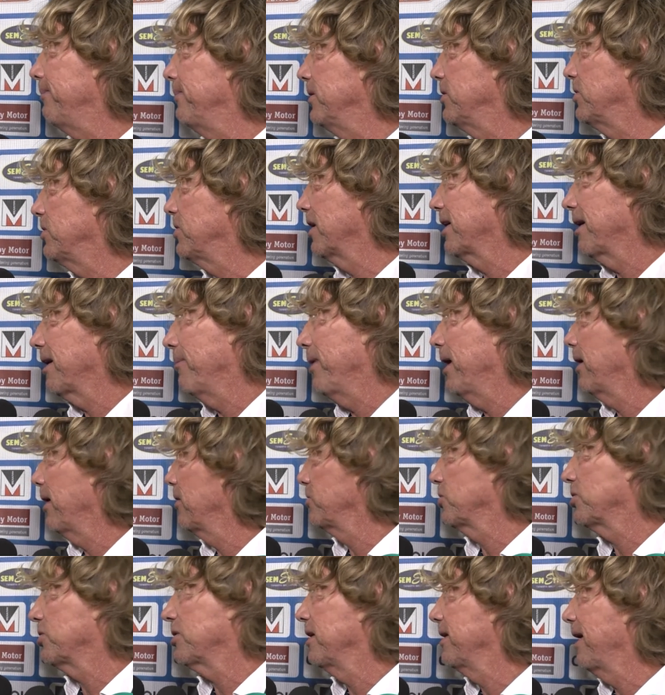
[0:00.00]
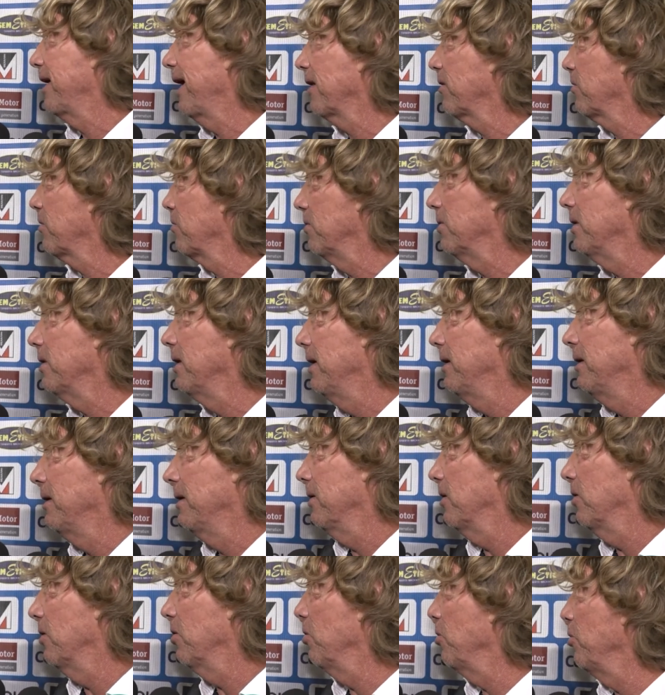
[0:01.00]
amici che mi hanno insegnato
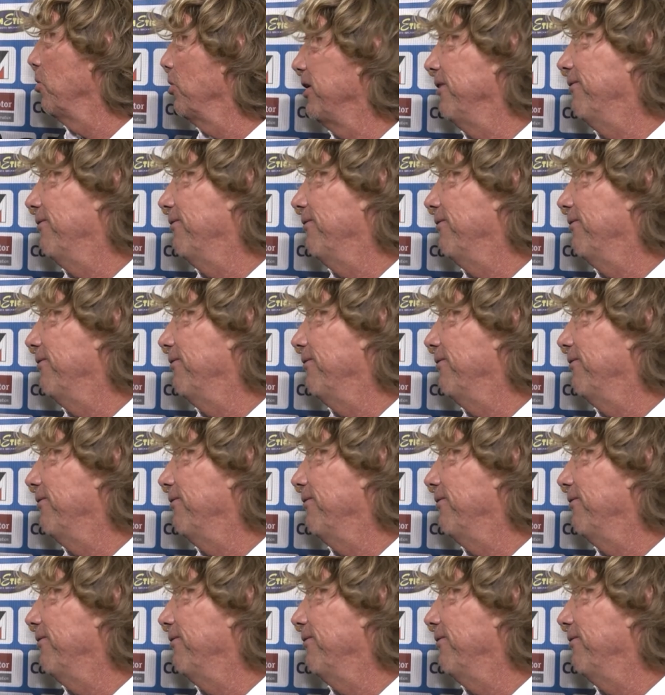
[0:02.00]
oh,